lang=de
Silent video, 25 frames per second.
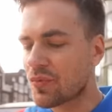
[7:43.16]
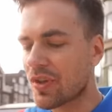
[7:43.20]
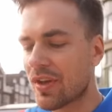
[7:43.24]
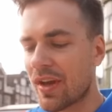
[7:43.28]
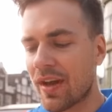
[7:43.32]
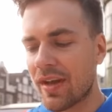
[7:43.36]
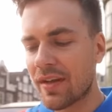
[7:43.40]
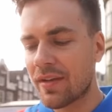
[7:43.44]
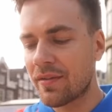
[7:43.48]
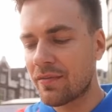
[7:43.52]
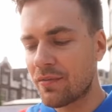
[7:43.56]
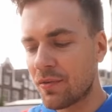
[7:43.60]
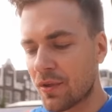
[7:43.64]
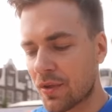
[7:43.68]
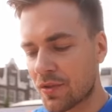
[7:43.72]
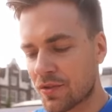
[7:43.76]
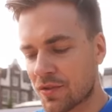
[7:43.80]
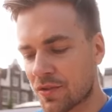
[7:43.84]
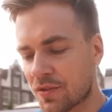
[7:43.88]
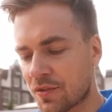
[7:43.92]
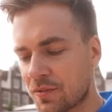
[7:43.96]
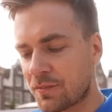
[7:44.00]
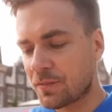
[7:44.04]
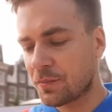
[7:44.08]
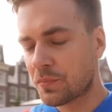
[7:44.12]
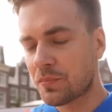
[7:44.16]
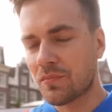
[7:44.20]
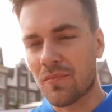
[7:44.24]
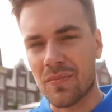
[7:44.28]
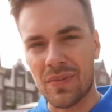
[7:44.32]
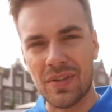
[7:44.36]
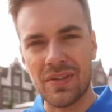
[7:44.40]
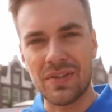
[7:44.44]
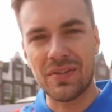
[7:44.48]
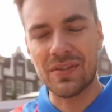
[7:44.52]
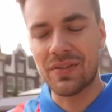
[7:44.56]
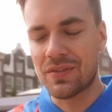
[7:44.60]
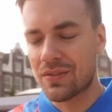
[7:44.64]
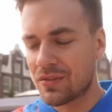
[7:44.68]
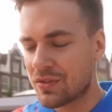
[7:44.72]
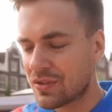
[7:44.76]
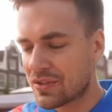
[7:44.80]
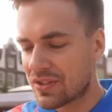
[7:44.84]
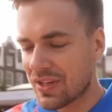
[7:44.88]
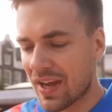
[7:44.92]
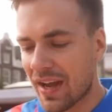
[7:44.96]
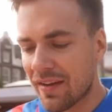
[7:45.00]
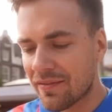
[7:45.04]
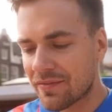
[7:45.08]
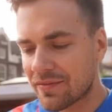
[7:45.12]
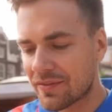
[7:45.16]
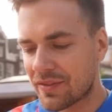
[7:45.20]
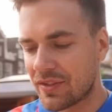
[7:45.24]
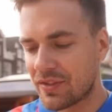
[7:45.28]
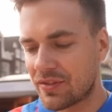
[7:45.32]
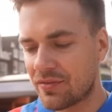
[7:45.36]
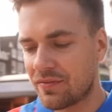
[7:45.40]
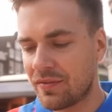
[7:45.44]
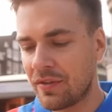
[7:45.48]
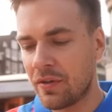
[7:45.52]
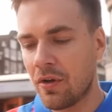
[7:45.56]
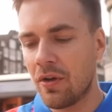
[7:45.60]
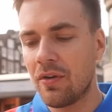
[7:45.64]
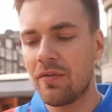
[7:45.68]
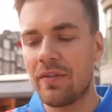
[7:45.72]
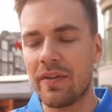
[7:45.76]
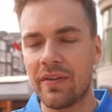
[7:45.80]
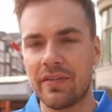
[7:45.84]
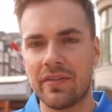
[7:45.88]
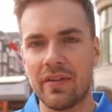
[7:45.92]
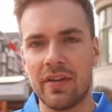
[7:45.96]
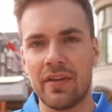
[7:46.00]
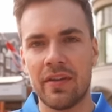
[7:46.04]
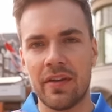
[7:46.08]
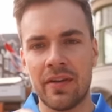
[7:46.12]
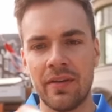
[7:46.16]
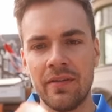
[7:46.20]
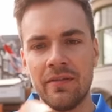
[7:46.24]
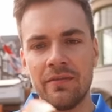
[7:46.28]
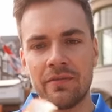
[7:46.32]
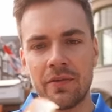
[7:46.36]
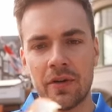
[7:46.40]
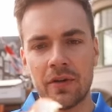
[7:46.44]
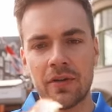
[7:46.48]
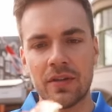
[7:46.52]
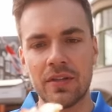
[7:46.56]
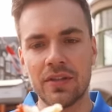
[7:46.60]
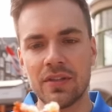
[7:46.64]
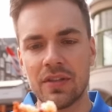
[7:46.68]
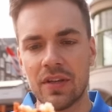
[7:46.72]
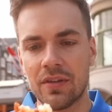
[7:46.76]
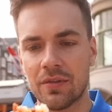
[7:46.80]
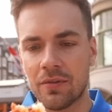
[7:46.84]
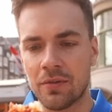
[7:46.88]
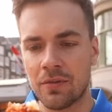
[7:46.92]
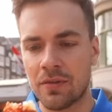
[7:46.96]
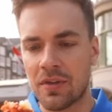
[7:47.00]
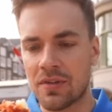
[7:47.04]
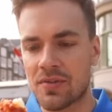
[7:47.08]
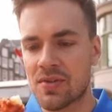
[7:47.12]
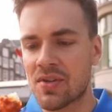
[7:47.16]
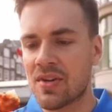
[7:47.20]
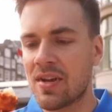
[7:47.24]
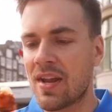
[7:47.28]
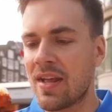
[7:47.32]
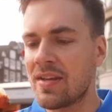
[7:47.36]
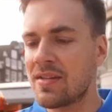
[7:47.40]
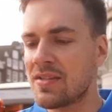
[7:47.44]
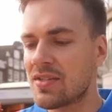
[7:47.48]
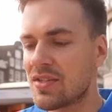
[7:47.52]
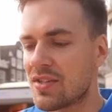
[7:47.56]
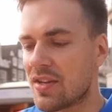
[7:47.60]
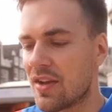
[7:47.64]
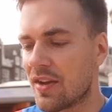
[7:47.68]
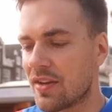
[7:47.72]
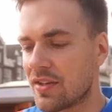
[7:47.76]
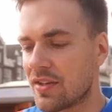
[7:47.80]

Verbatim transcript: Geil gewürzt saftig wie noch was da drin. Wirklich, also das glänzt ja